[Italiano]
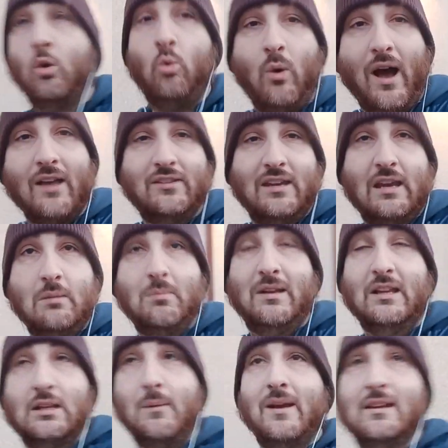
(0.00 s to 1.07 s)
quasi
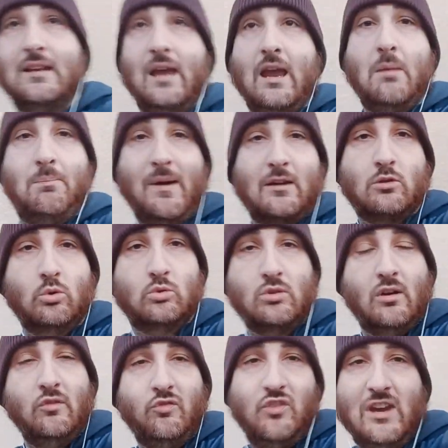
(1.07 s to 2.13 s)
immediatamente e per
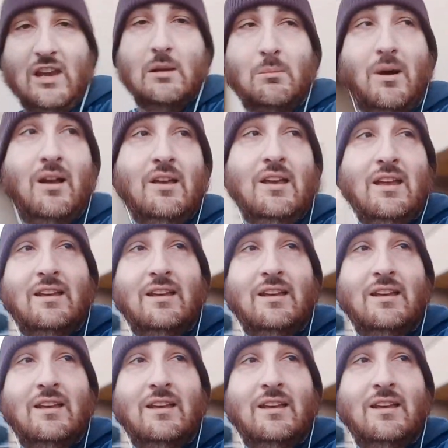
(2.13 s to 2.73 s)
tutto il film,